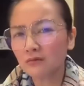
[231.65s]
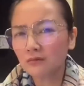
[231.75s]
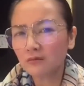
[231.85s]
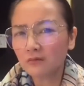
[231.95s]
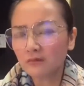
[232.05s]

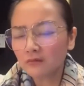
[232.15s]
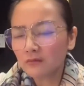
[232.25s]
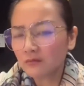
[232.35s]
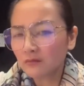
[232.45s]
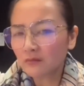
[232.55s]

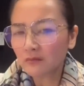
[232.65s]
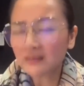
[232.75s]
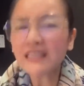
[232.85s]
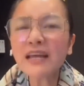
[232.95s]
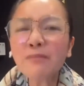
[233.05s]
ๆ
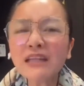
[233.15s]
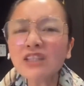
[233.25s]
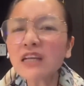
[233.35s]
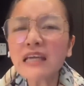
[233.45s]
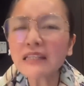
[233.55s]
จรรยาบรรณจ
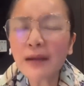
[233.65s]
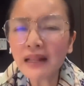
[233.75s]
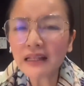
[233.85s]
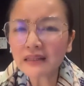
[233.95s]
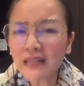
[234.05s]
ริยธรรมอะ
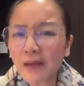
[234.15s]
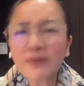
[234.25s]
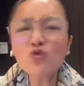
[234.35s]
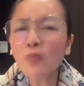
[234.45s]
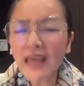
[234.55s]
ไรต่างๆ มั
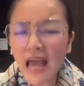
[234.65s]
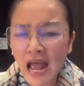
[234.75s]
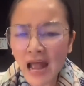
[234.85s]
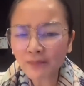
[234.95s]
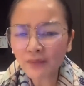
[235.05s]
นดูไม่
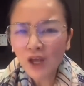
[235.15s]
งาม